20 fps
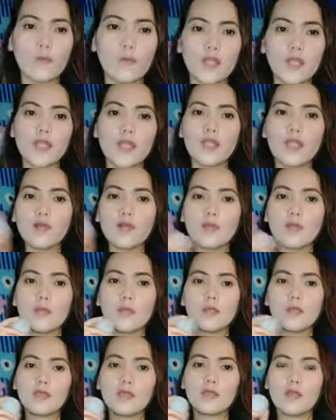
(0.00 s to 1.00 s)
hindi ko
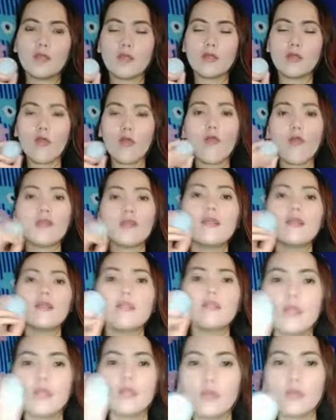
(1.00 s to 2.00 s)
naman, okay
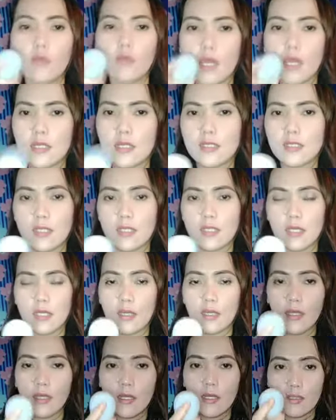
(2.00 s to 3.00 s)
lang din to guys,
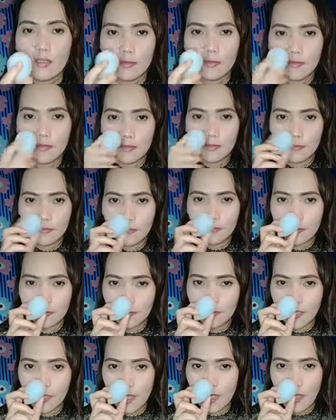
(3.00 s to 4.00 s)
si,
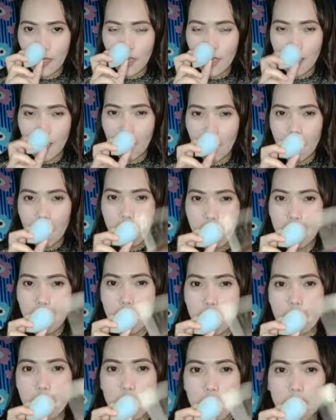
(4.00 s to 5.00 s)
uh,
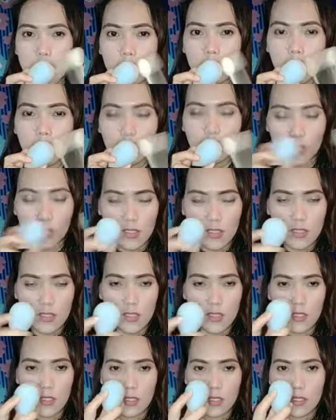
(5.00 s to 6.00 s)
ito,
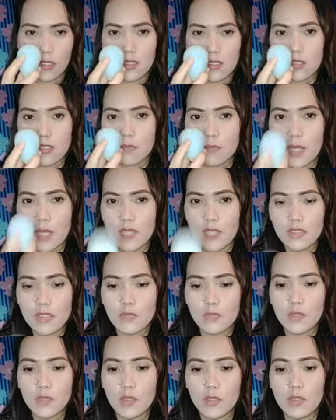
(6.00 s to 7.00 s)
si Sponge
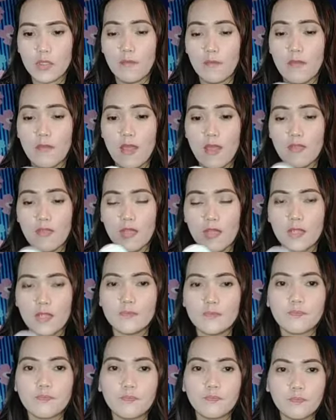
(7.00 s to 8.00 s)
Beauty
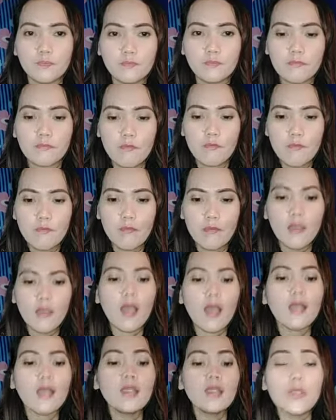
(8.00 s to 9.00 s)
Blender
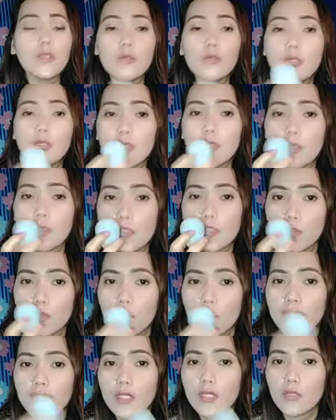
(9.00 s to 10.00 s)
ang hindi ko lang
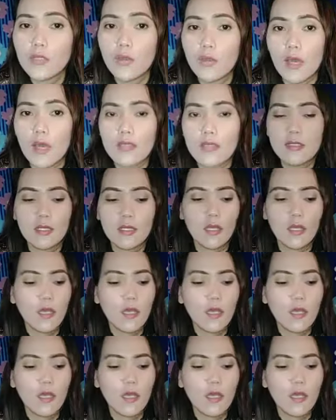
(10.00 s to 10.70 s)
nagustuhan dito, guys,